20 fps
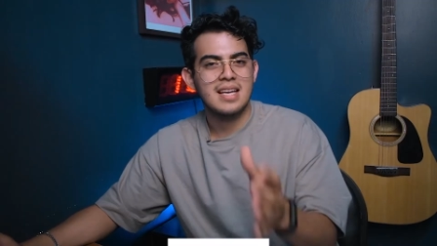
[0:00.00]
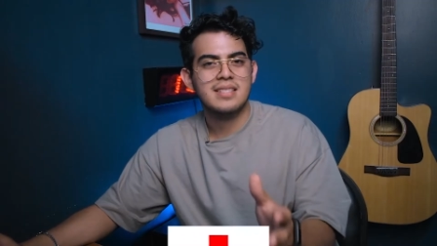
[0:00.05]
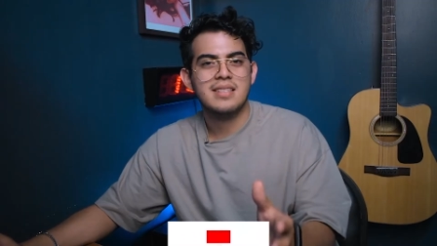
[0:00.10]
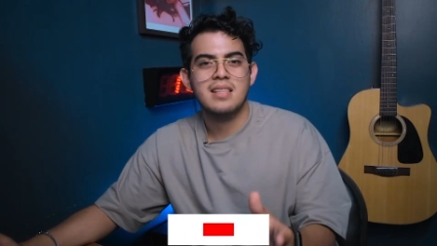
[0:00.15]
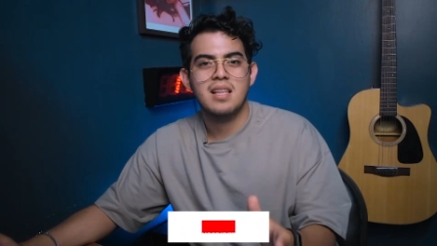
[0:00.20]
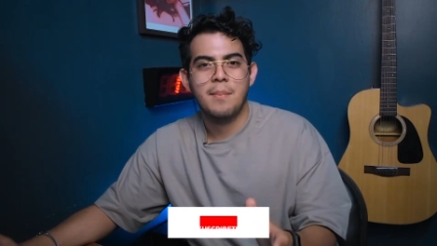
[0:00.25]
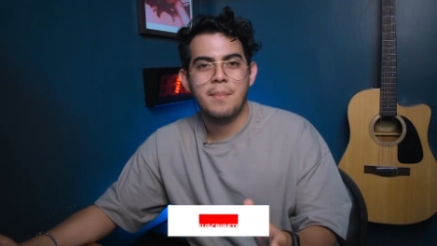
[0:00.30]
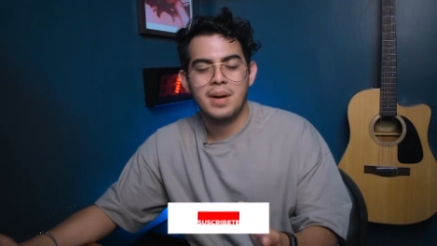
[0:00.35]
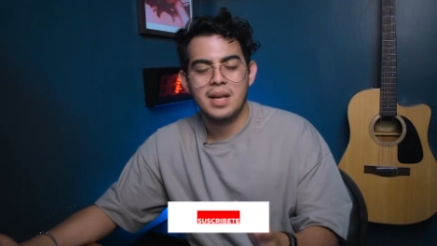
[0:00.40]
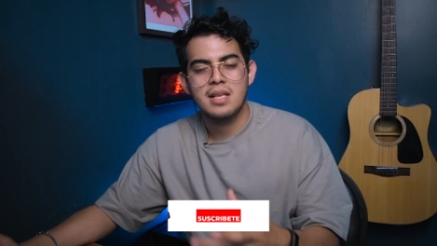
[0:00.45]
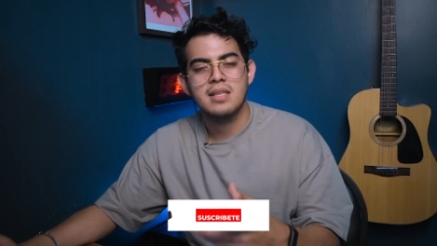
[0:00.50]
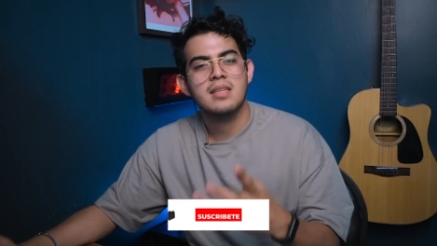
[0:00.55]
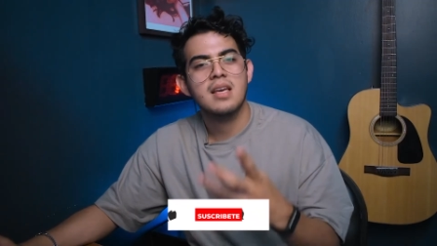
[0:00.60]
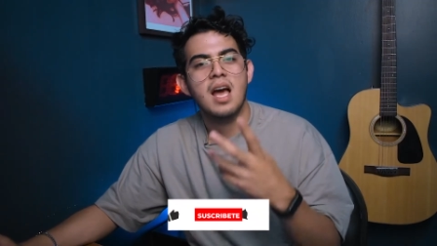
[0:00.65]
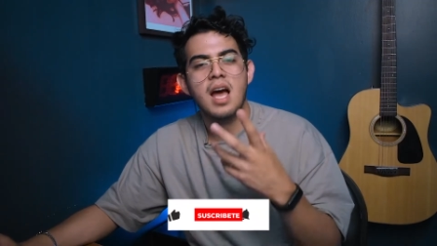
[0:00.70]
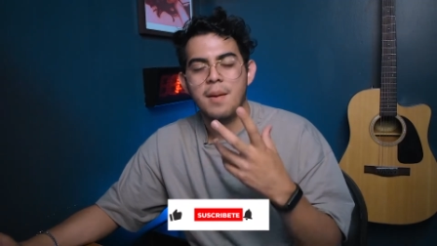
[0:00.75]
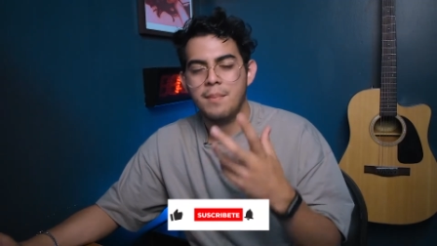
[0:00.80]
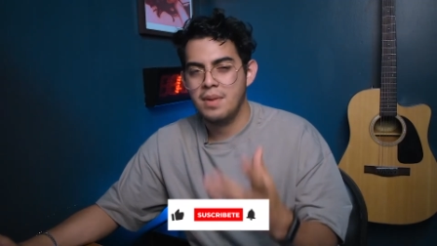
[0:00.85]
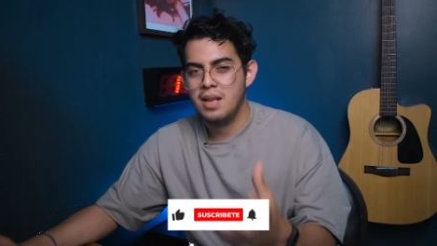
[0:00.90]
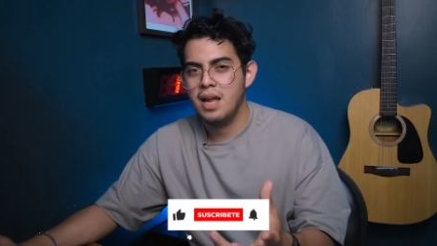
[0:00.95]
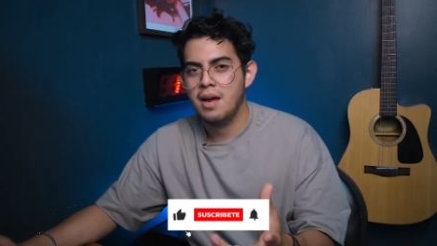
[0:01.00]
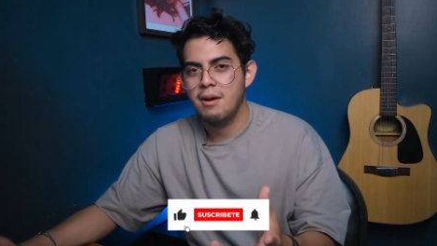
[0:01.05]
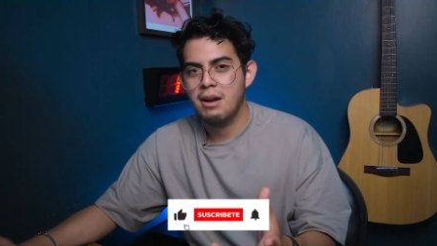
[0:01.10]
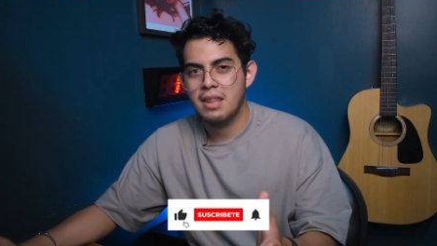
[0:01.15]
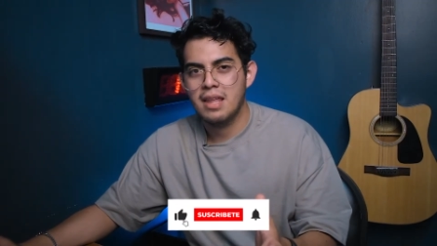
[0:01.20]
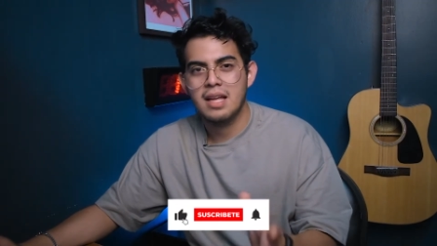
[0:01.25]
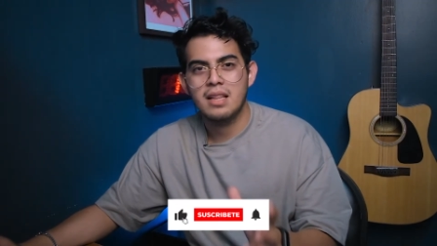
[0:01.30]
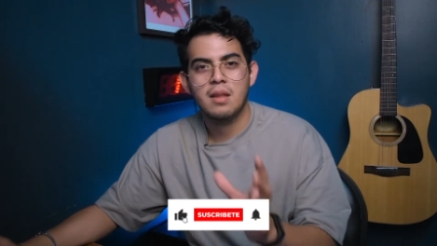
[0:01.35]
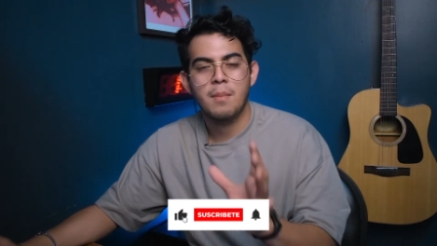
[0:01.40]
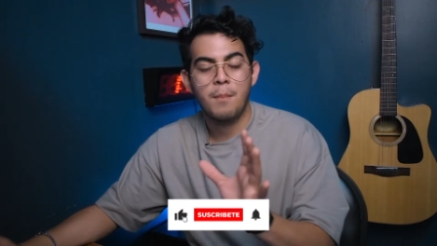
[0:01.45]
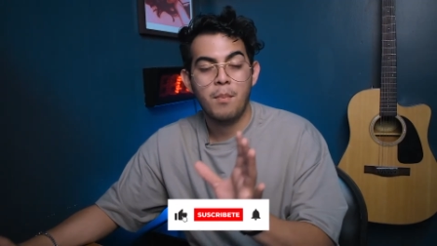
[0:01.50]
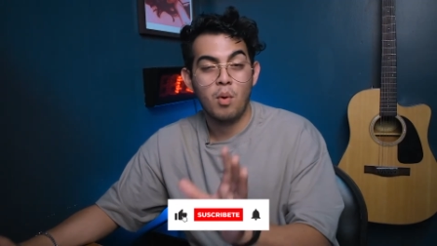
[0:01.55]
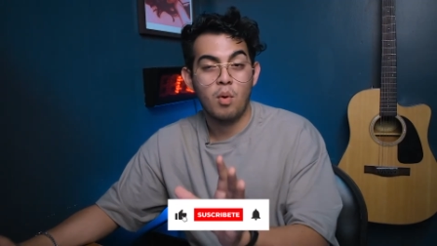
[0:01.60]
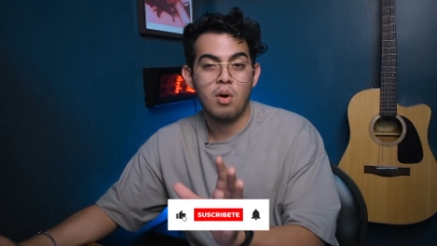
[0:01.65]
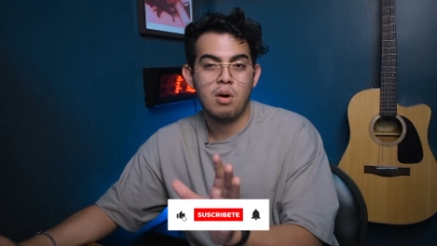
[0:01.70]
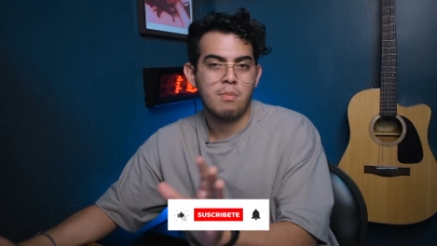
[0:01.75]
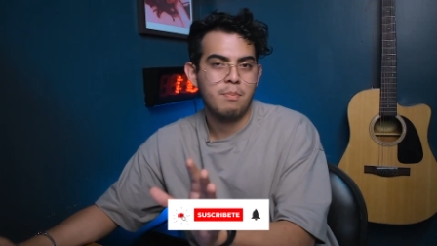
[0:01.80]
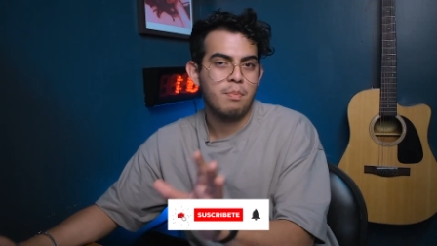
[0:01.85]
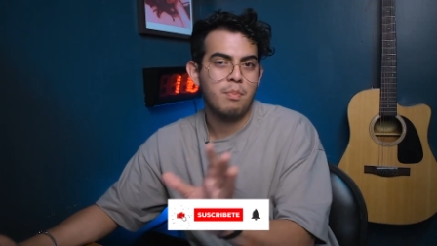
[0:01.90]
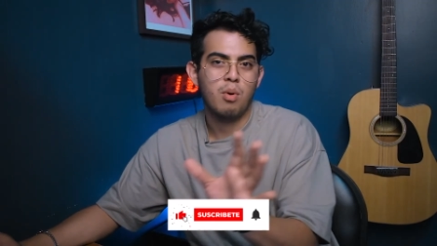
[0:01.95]
esa es la apariencia, a mí la verdad,
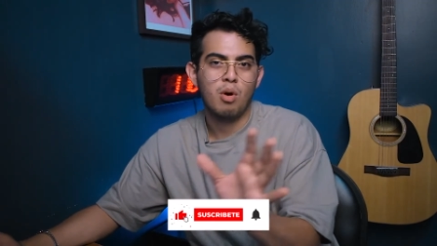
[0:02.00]
por,